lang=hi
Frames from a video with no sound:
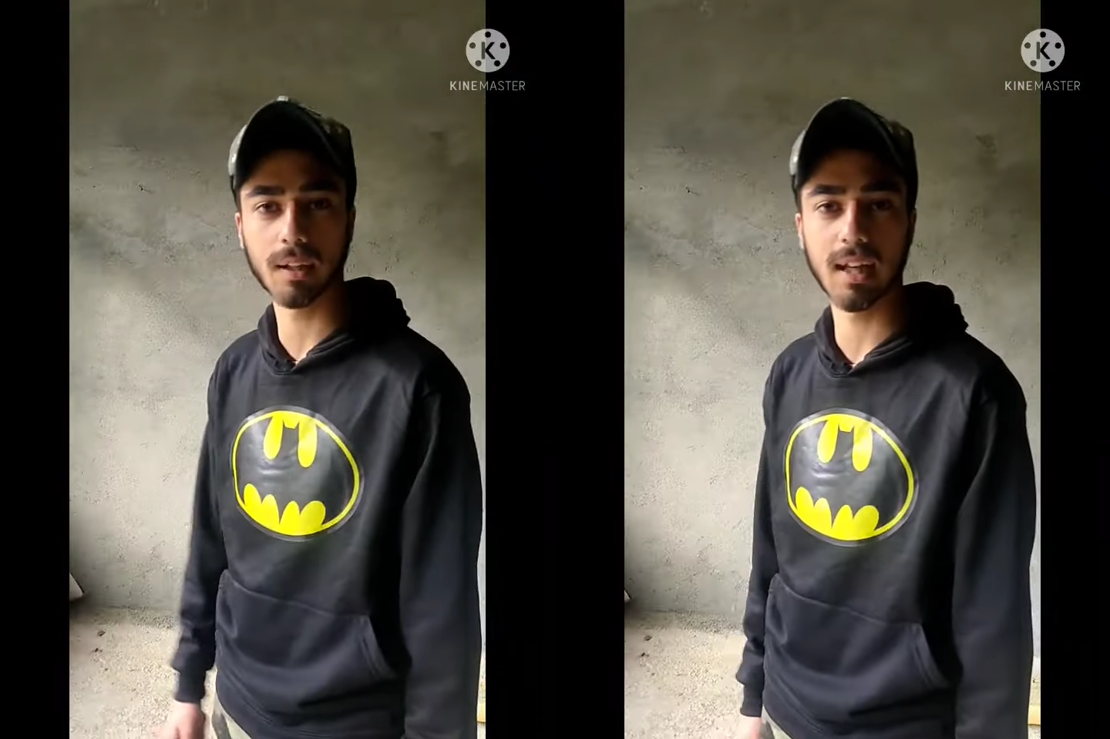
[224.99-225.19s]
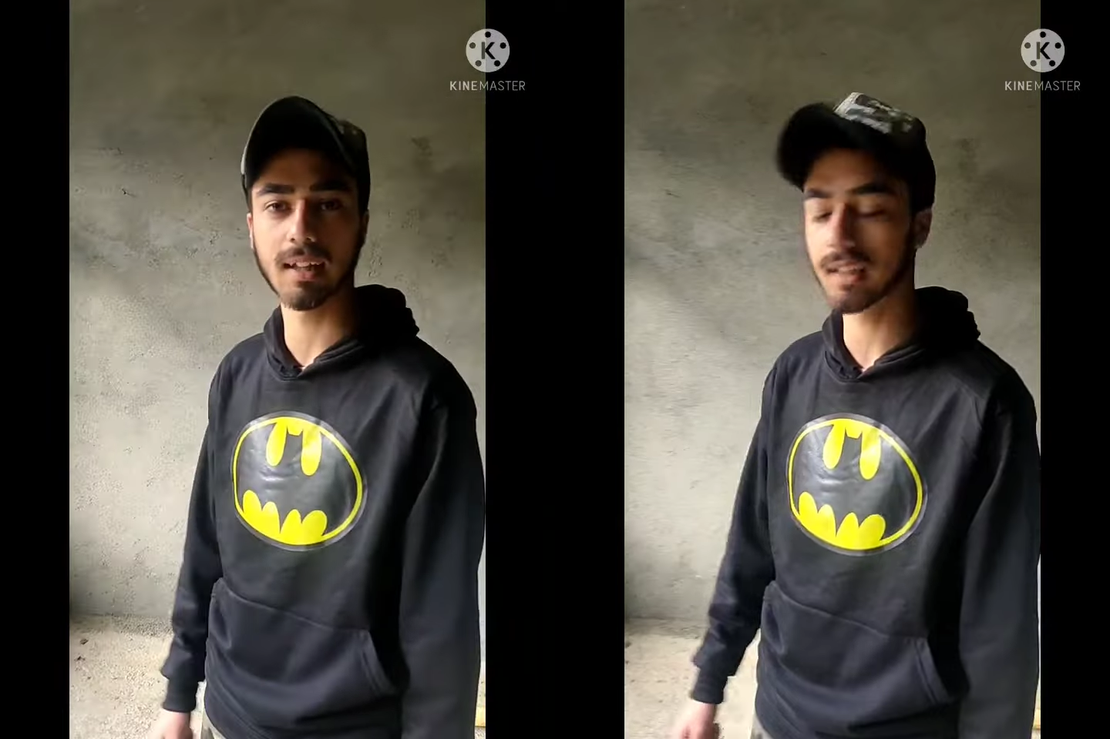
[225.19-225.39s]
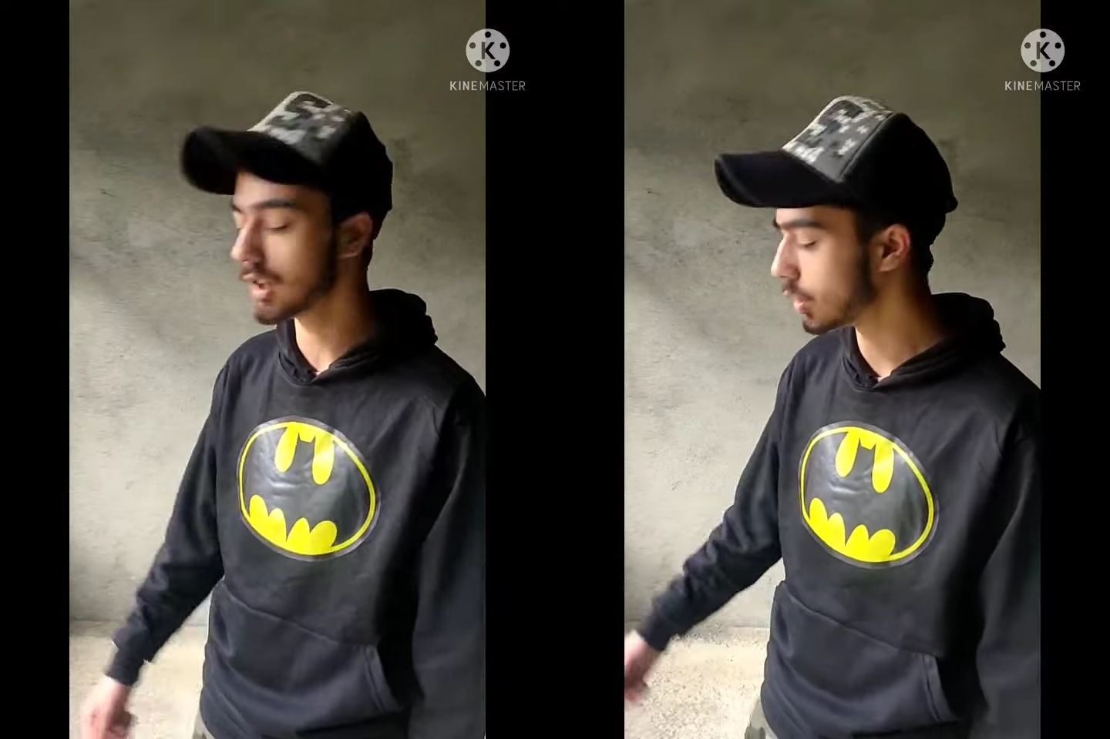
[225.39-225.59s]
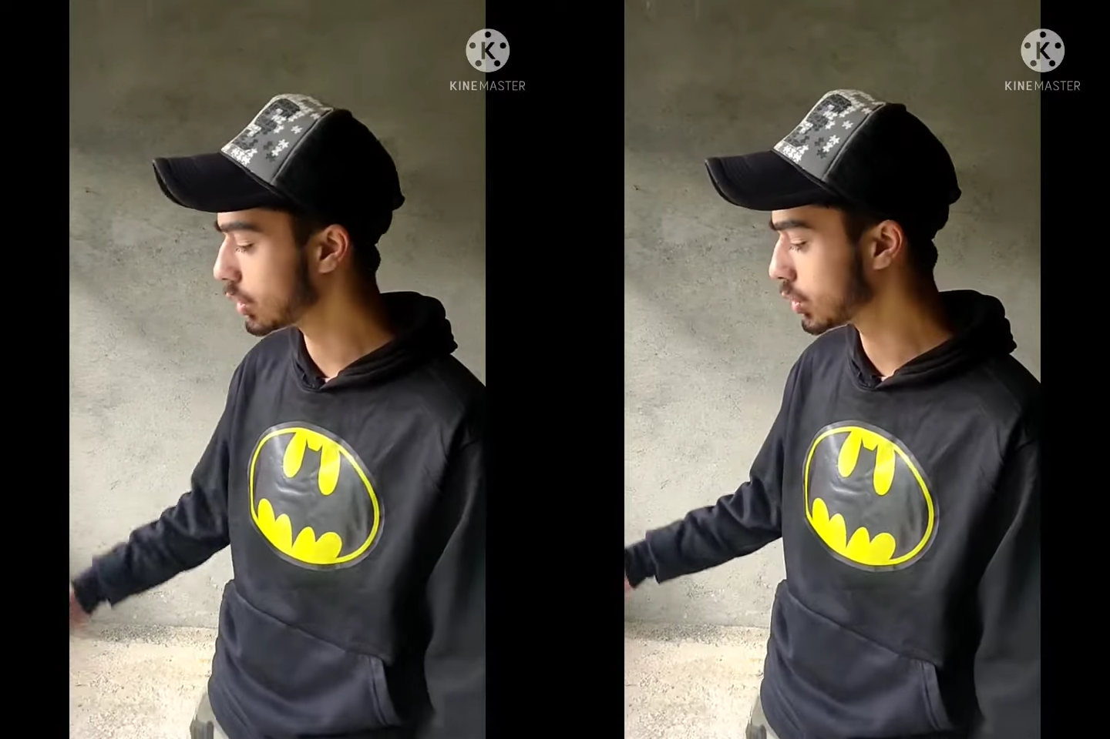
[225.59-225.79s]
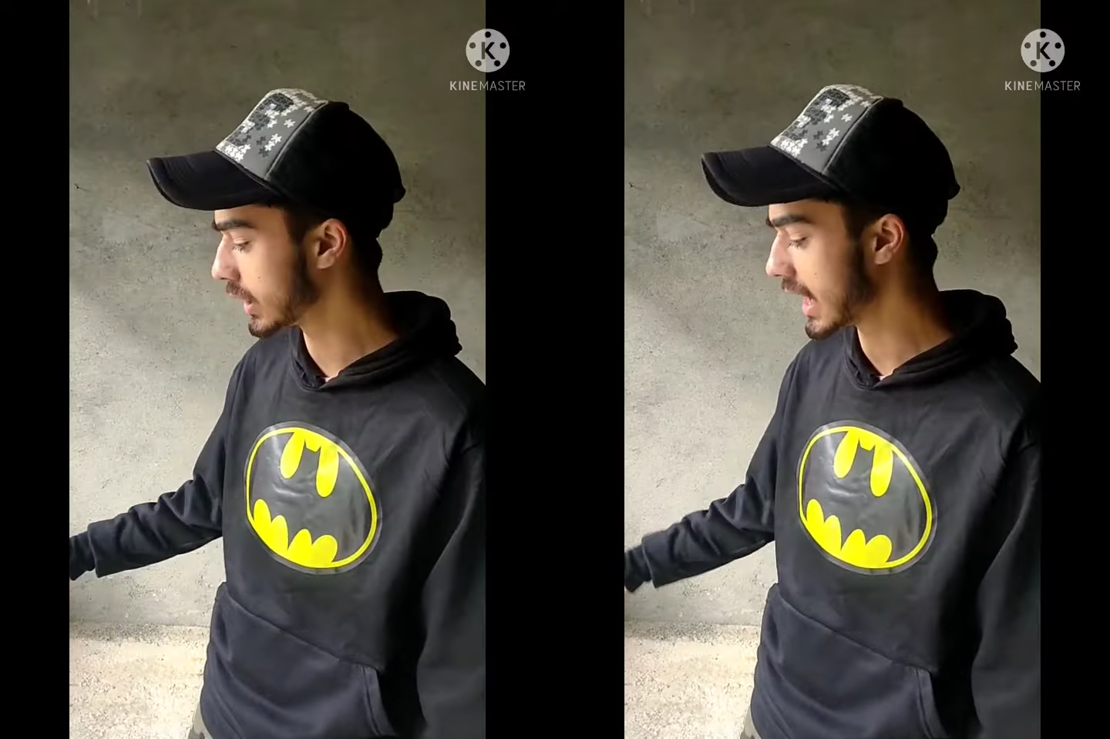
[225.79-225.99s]
बनाया था
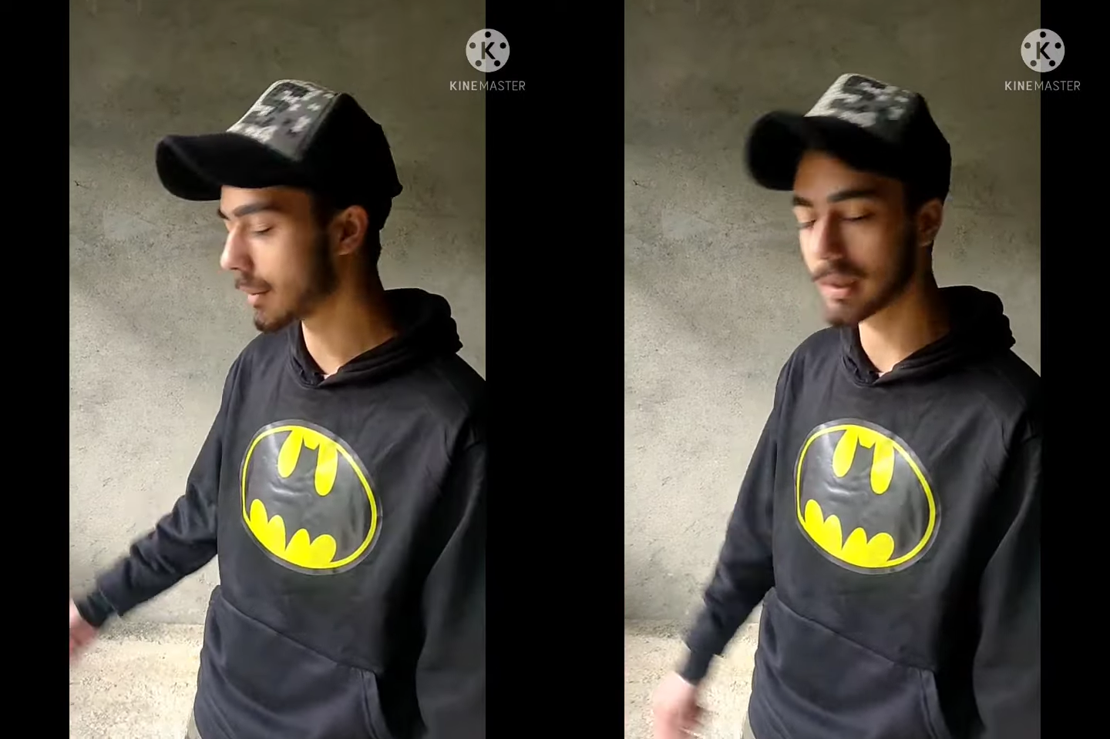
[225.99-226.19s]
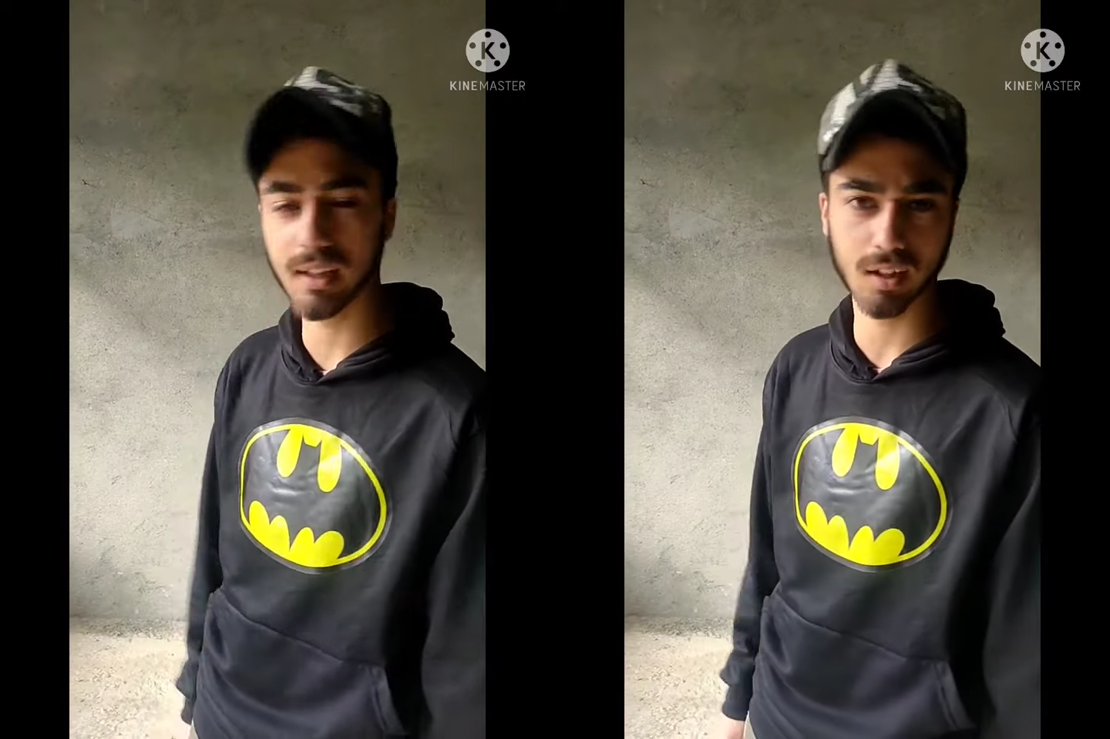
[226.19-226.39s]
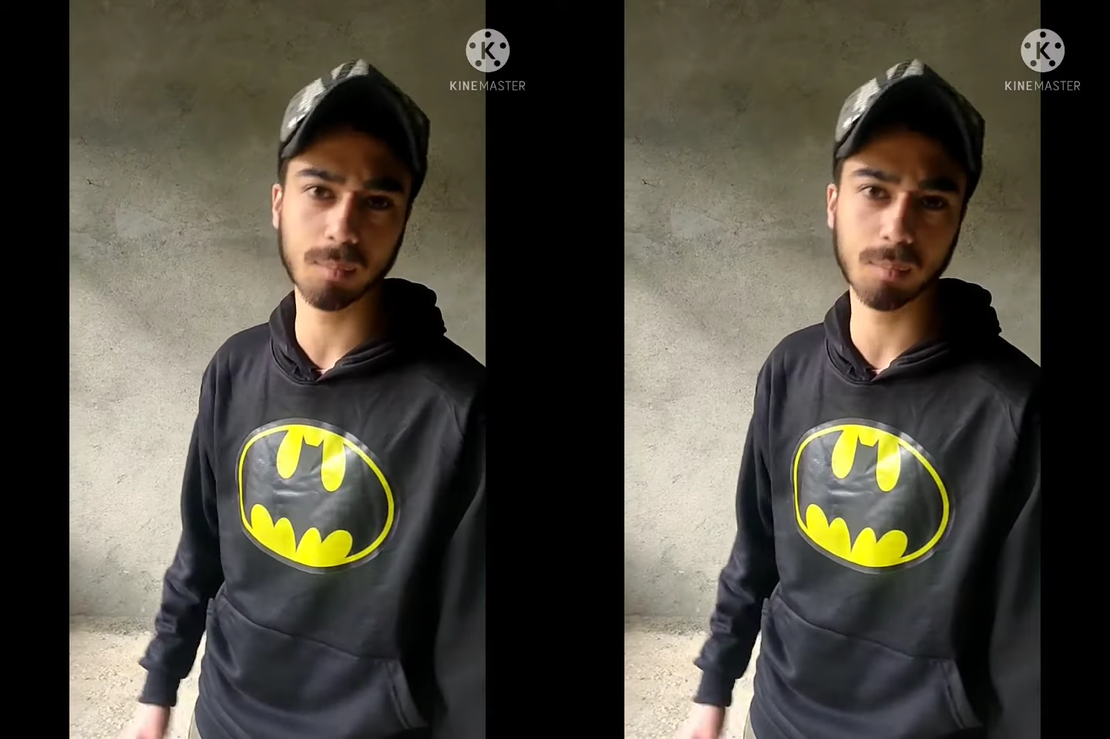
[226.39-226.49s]
उन्होंने यहाँ पे